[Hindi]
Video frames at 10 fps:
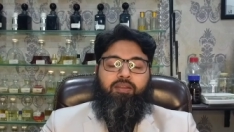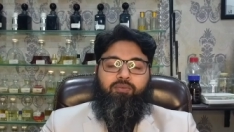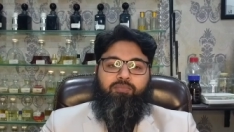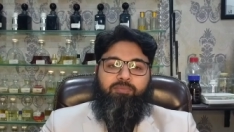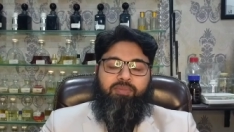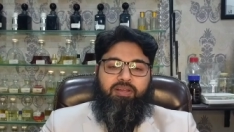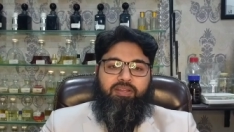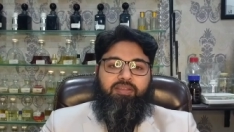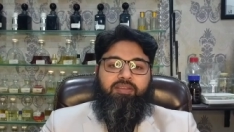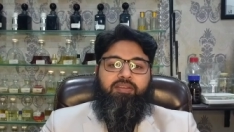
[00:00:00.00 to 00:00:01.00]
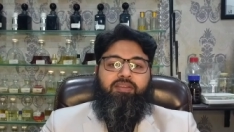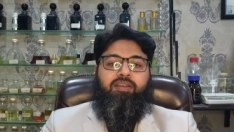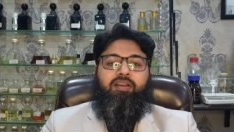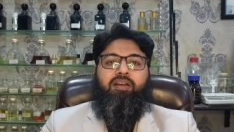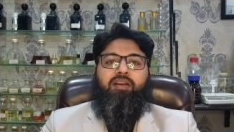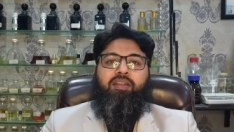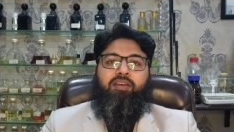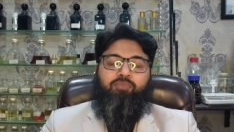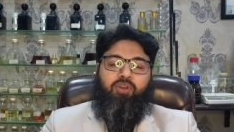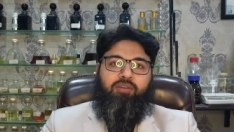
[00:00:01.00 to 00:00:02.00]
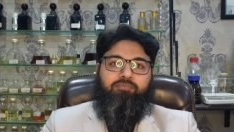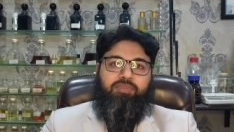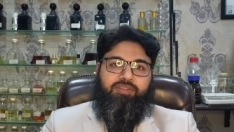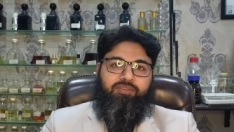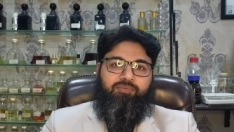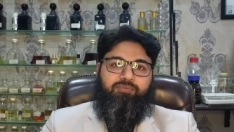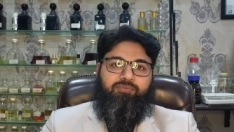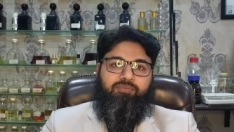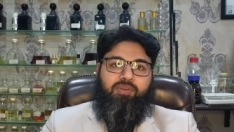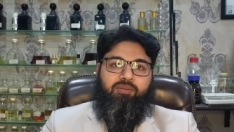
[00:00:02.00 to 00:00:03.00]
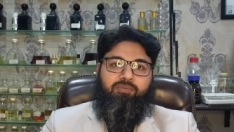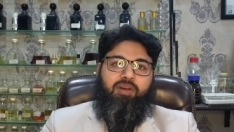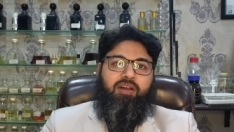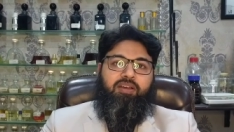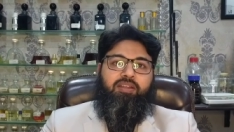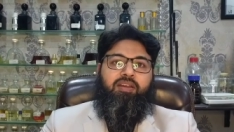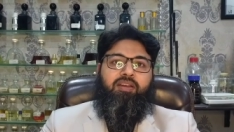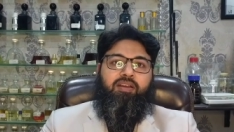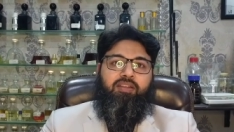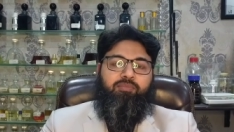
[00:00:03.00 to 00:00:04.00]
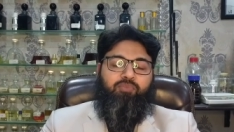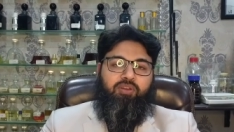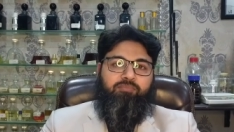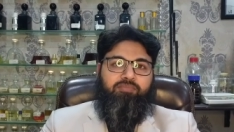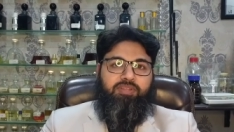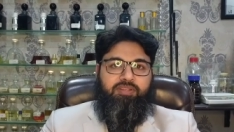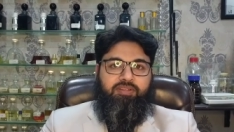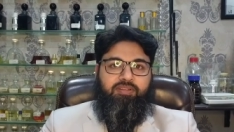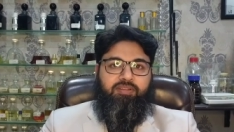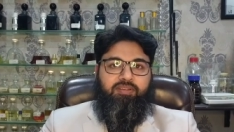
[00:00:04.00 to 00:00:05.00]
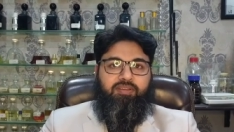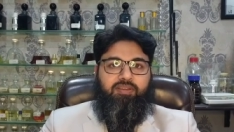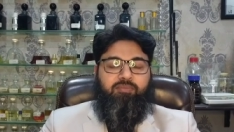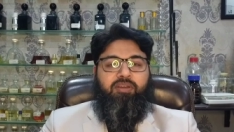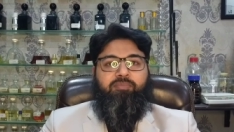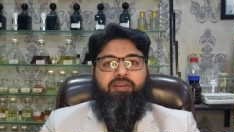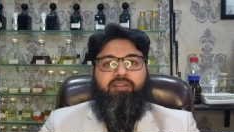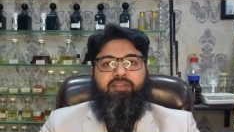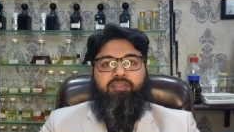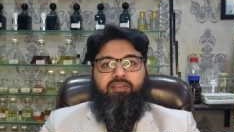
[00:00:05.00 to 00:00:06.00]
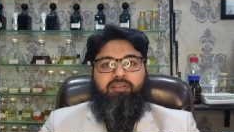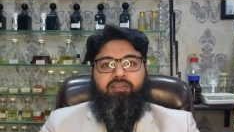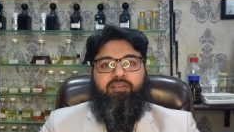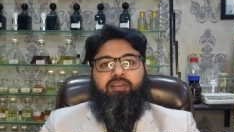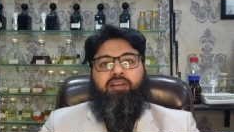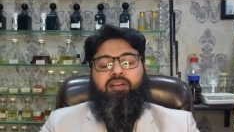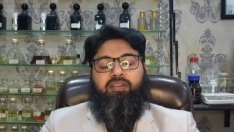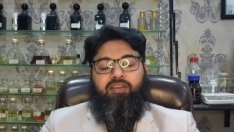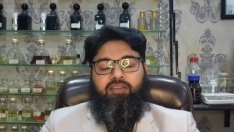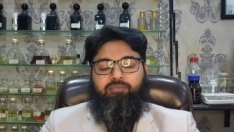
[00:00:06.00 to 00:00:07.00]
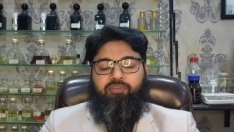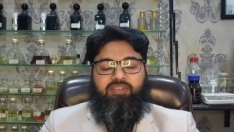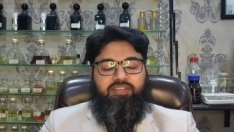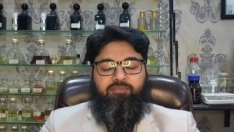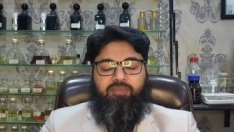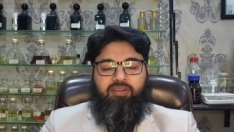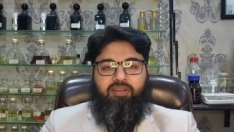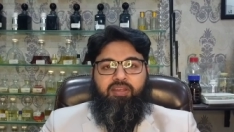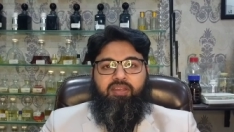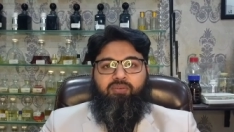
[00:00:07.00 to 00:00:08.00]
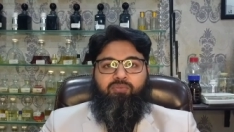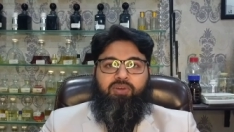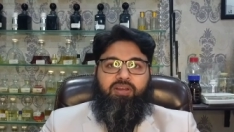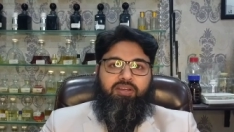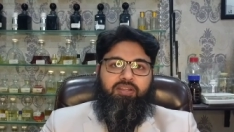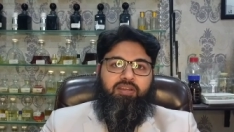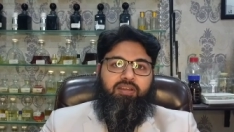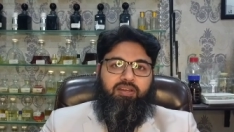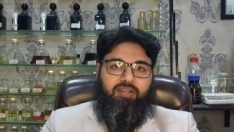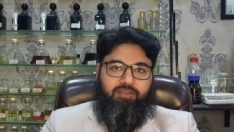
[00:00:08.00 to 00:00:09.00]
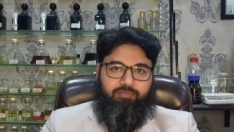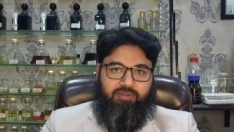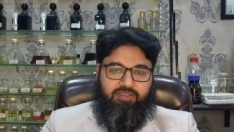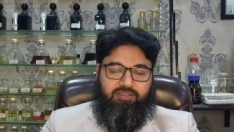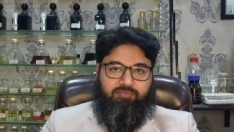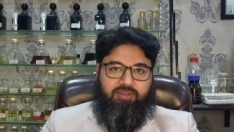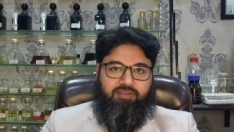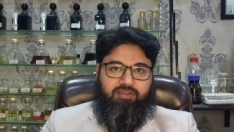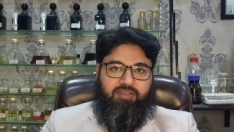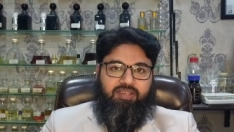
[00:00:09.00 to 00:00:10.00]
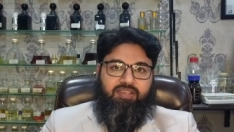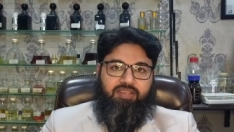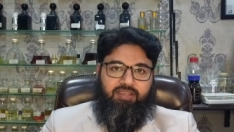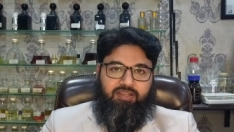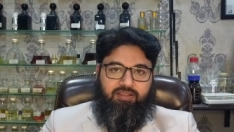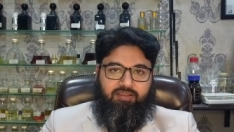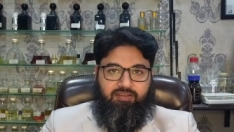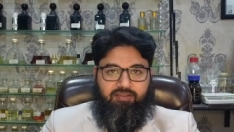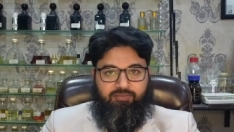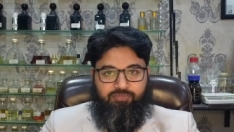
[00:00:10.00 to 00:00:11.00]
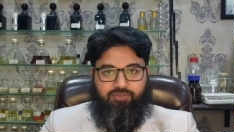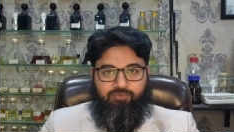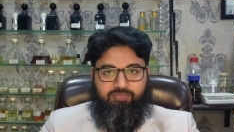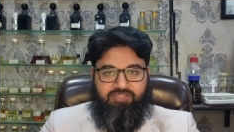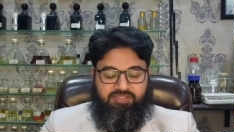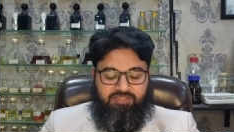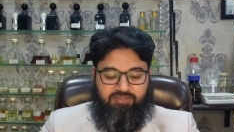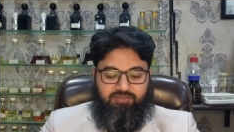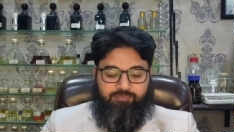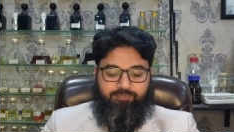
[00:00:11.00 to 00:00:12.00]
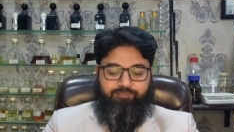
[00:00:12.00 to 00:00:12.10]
अल्लाम बारिक अला महमद व अला आल महमद कमा बारकता अला इब्राहिम व अला आल इब्राहिम इन्ना का हमीद मजीद